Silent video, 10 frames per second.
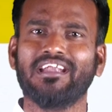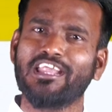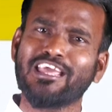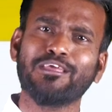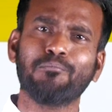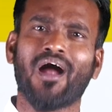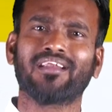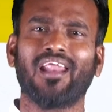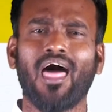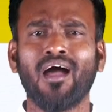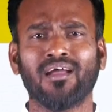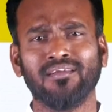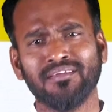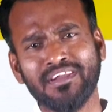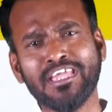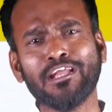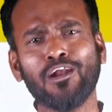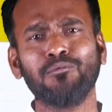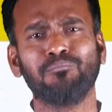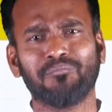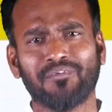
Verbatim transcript: நீதிமான்களா நீங்களும்